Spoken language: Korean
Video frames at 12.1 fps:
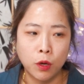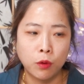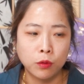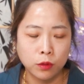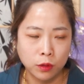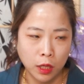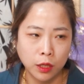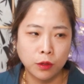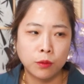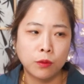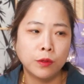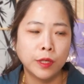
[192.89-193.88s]
병원도
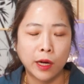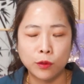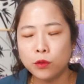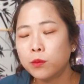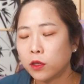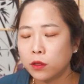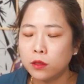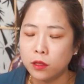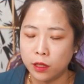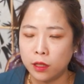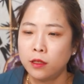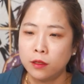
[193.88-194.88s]
다녔고 약도
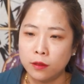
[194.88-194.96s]
먹었어요.